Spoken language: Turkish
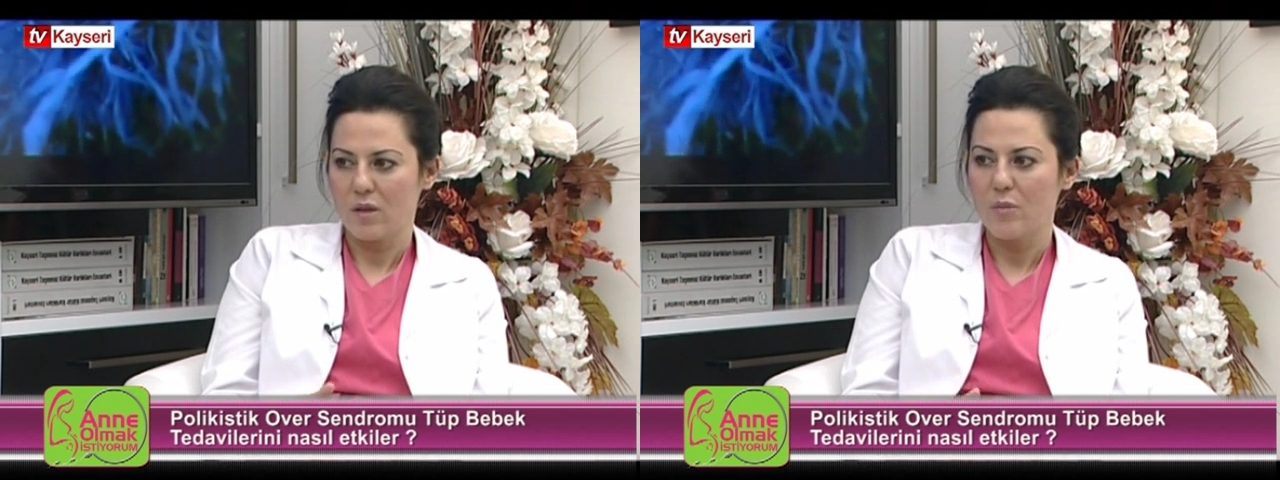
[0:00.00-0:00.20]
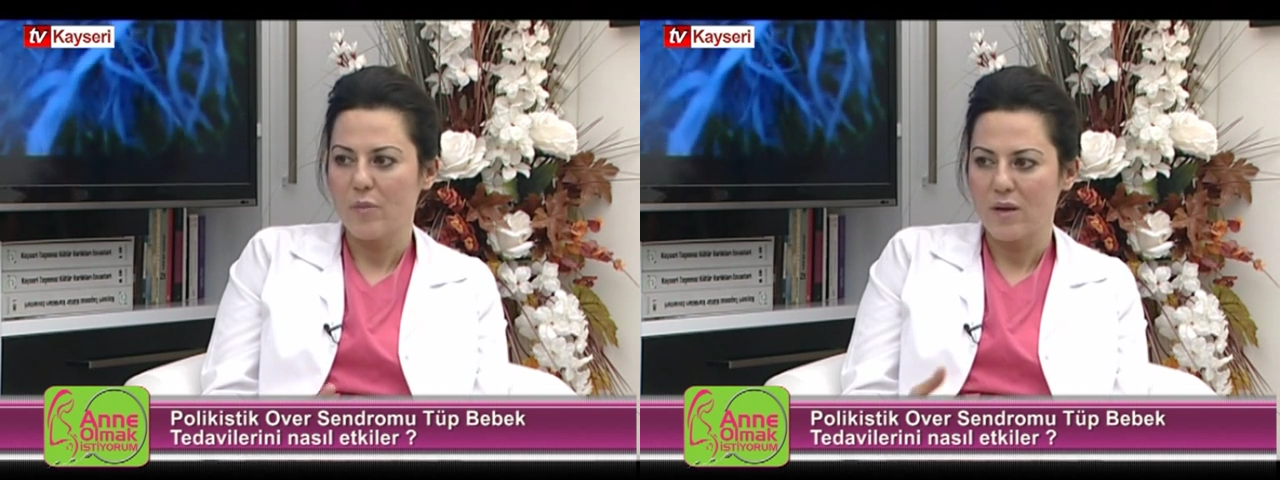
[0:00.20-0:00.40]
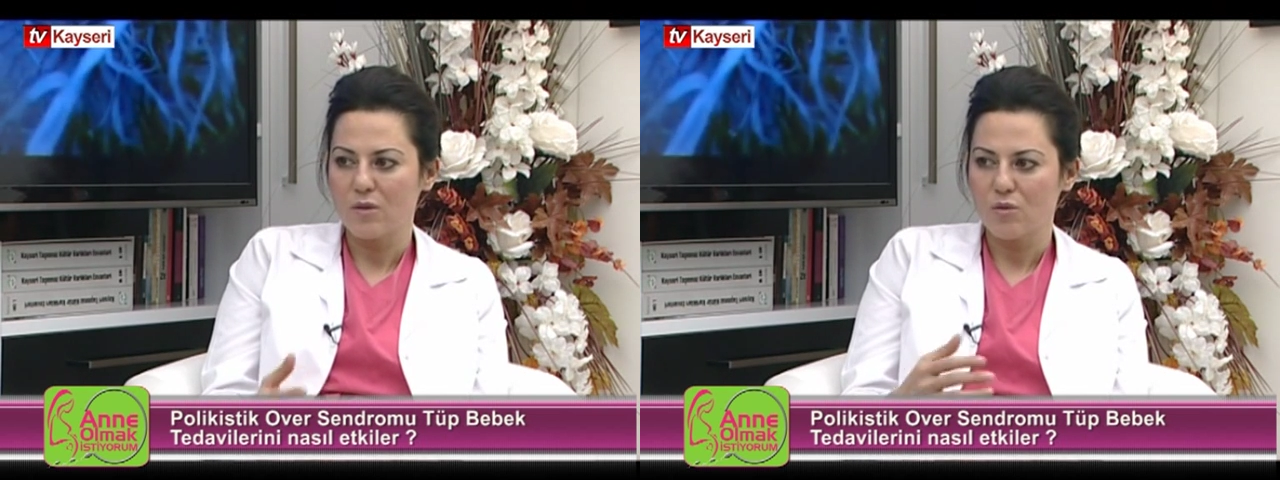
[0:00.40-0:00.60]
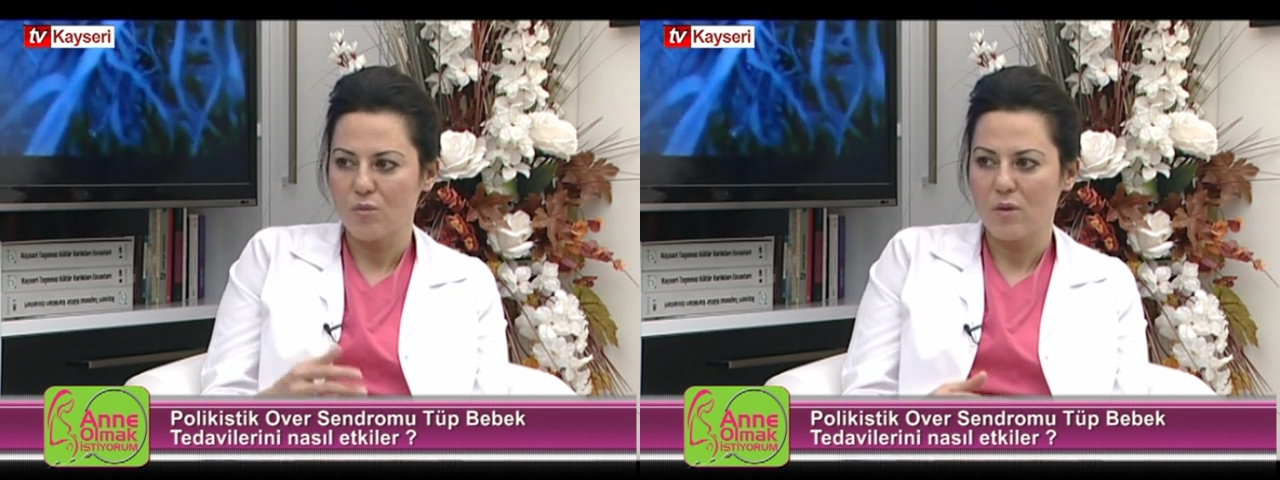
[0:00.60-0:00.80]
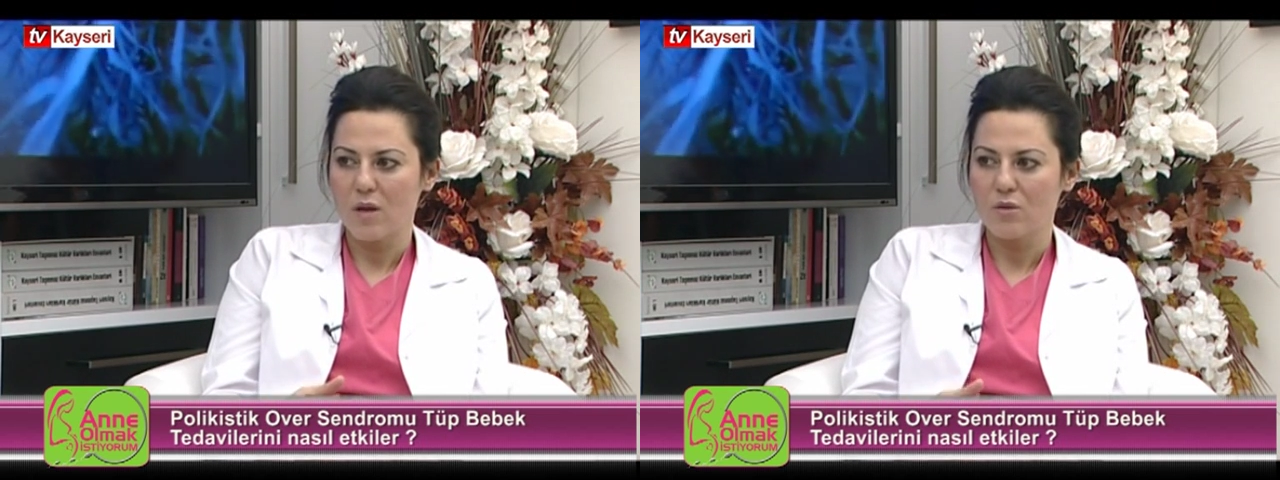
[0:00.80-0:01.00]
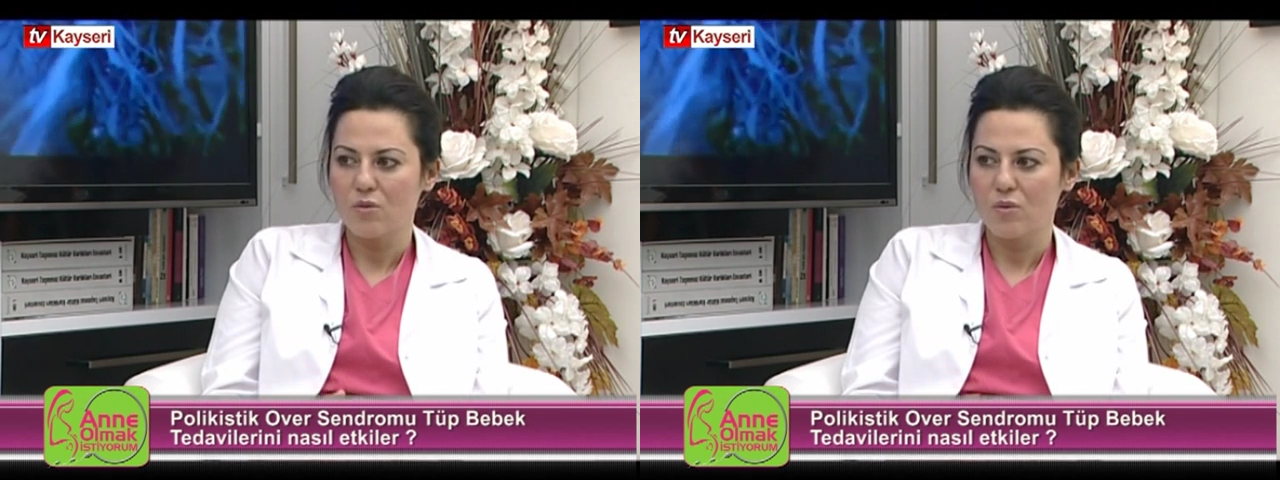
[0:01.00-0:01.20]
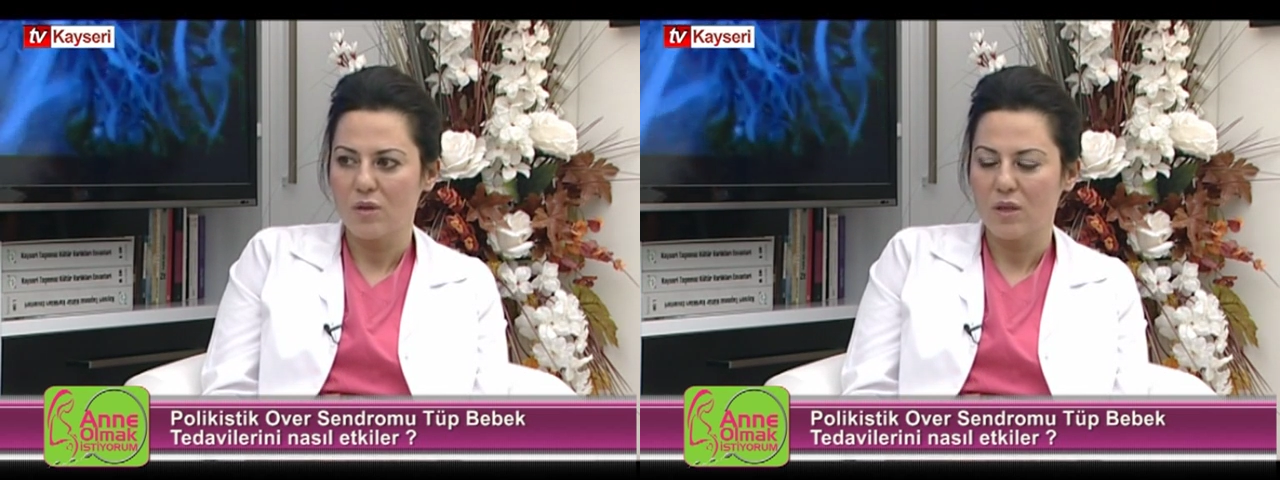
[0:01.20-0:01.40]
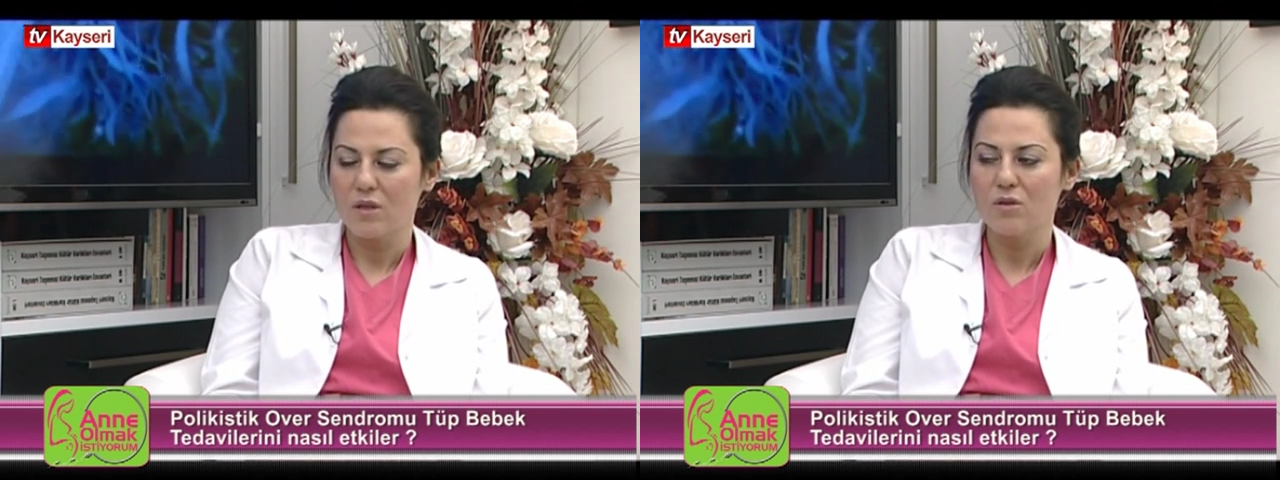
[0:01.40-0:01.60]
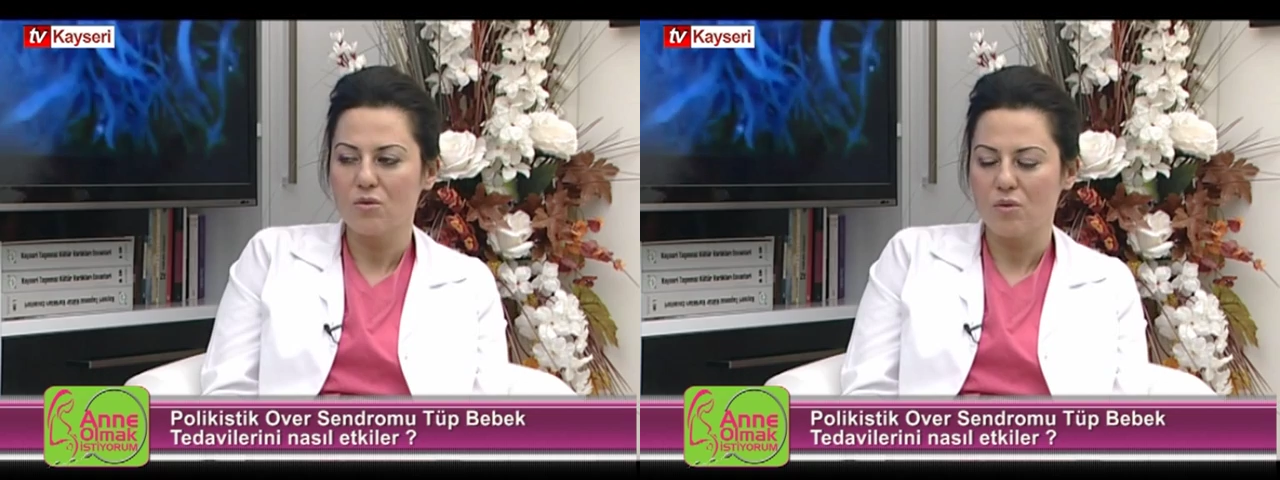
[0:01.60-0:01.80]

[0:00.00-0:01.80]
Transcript: hiperstimülasyona gidiş